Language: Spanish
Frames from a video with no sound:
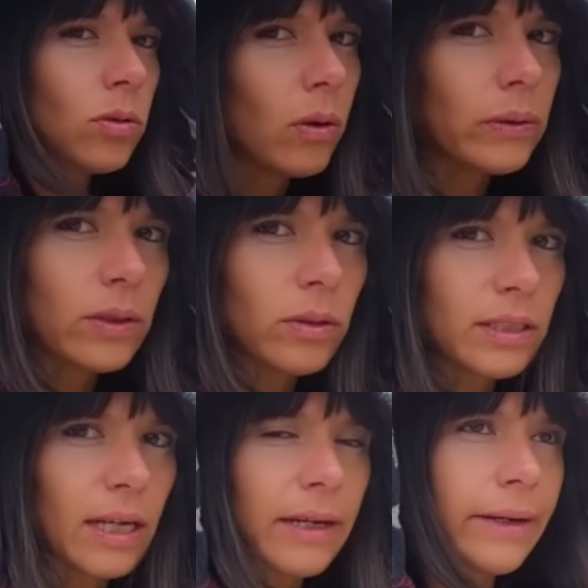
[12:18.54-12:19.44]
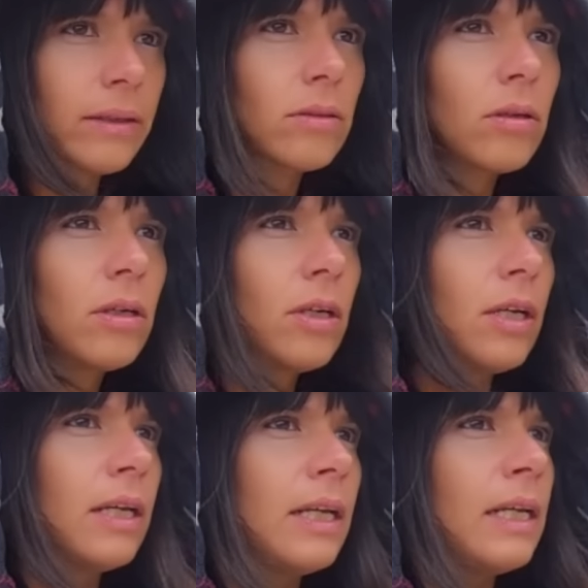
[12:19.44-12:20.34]
todavía no está agarrando.
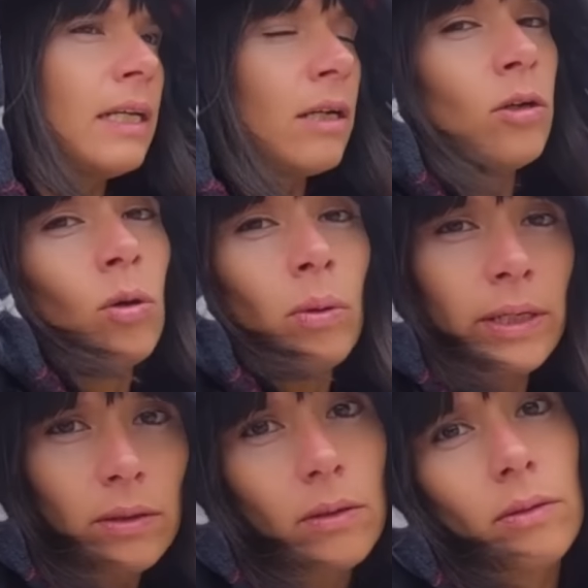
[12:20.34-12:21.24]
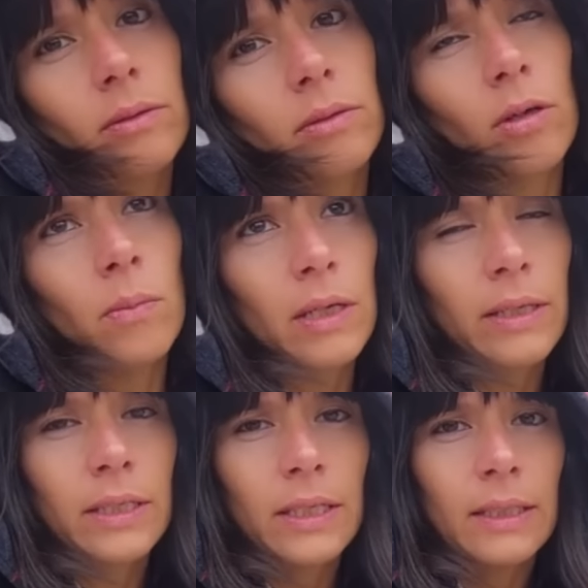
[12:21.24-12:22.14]
Lo bueno, como les
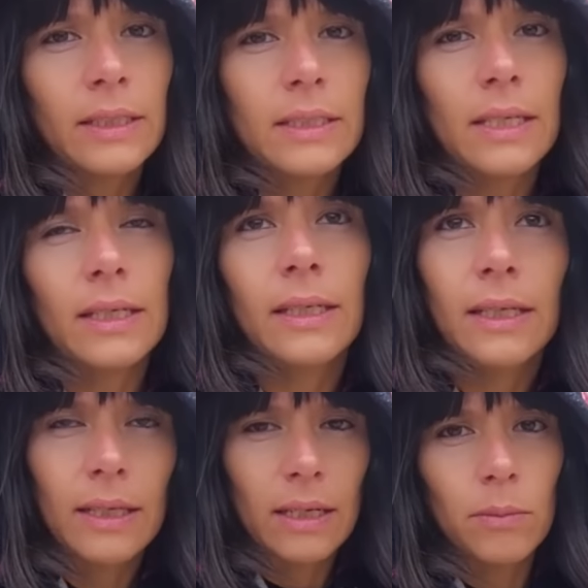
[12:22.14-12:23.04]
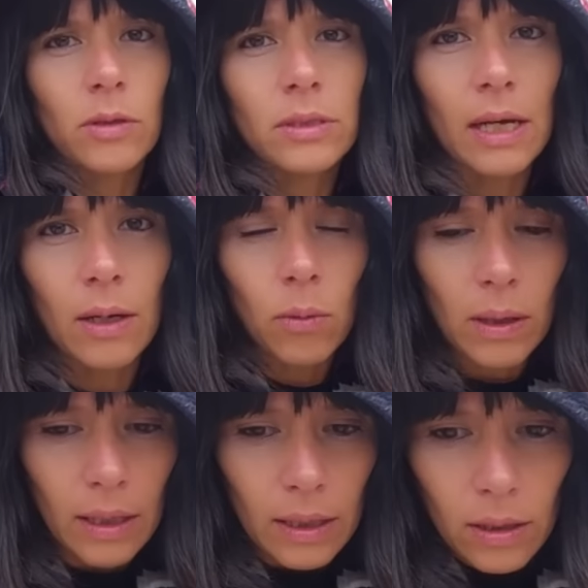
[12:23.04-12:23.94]
dije antes, es que tenemos
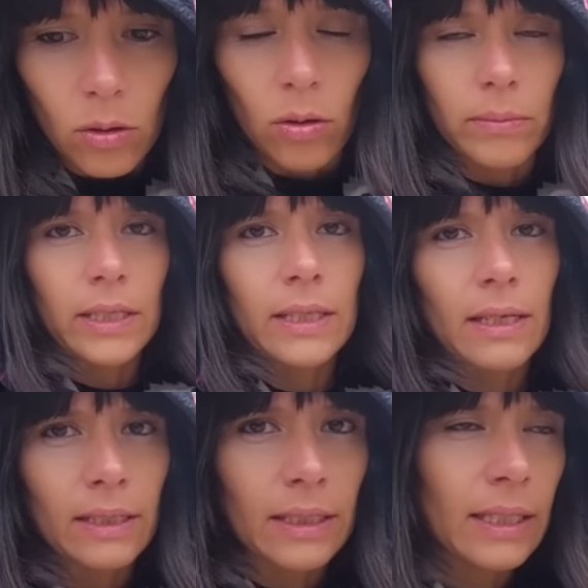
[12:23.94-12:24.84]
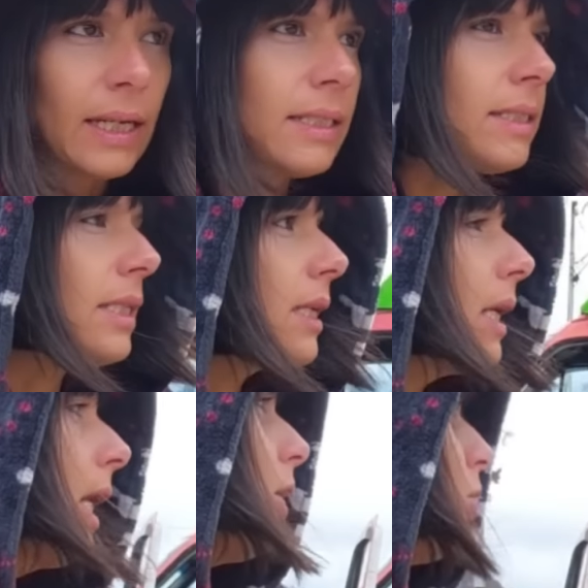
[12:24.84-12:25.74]
agua, comida y gas.
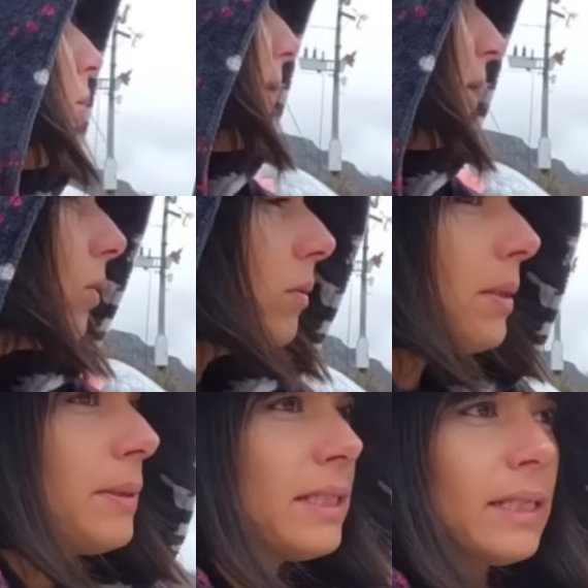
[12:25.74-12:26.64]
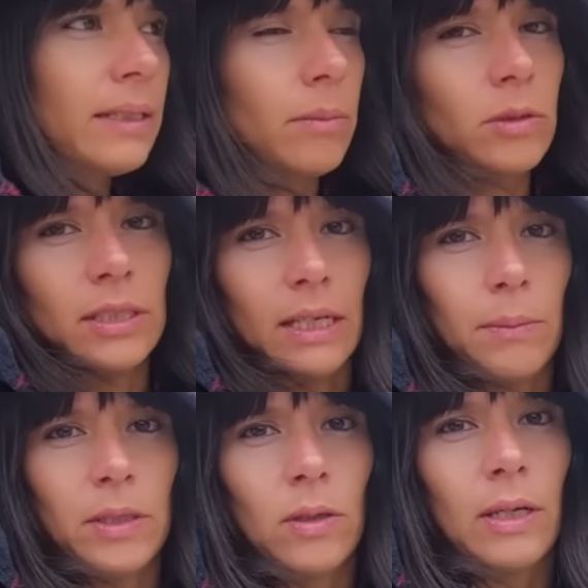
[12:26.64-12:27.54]
Lo malo obviamente es que estamos en el
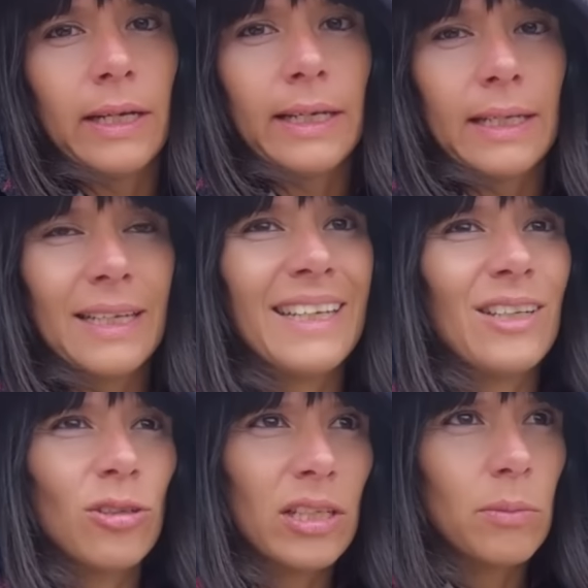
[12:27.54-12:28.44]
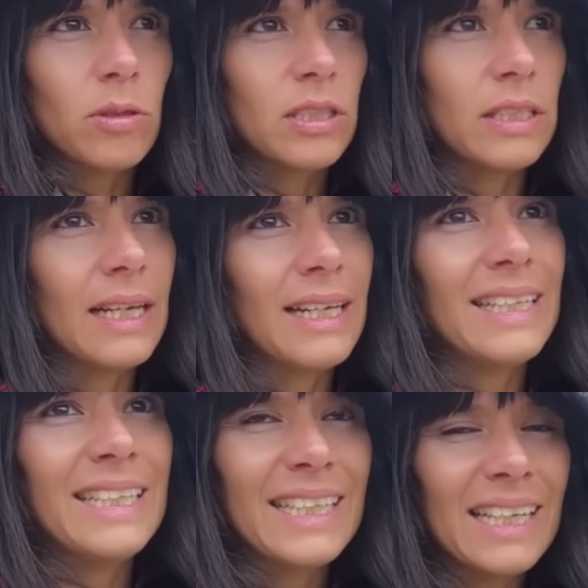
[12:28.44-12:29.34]
medio de la nada, que no tenemos señal
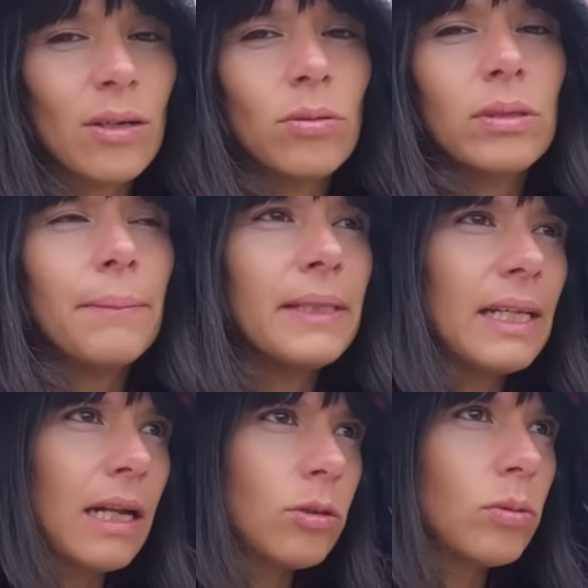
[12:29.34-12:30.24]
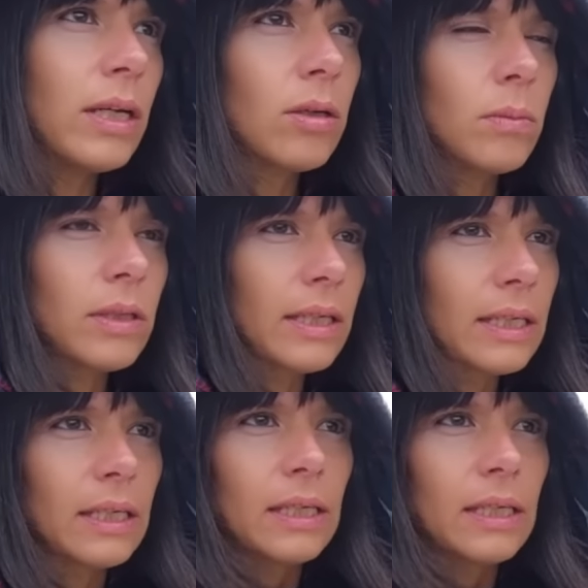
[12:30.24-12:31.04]
y que justamente la altura es como que